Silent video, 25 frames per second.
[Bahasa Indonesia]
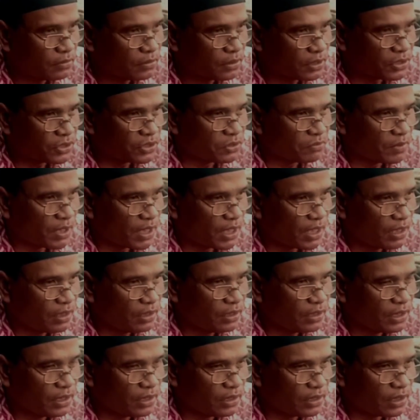
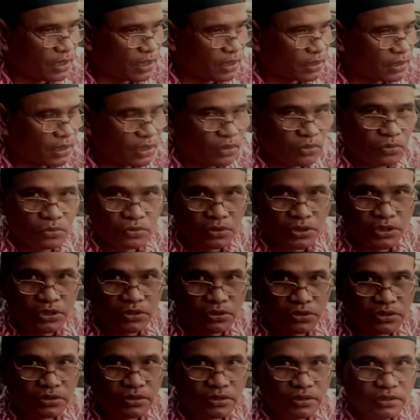terjemahan dari kata
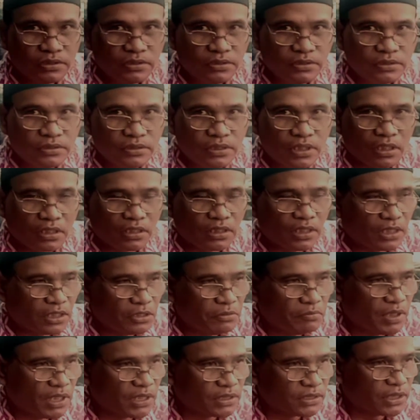kurios yang
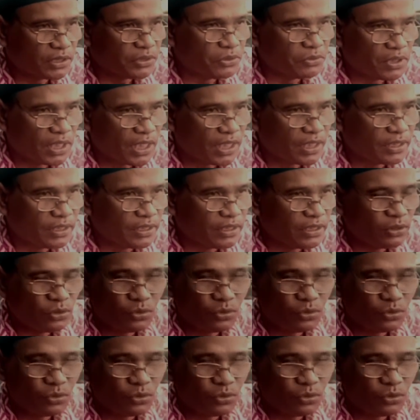dari bahasa Yunani.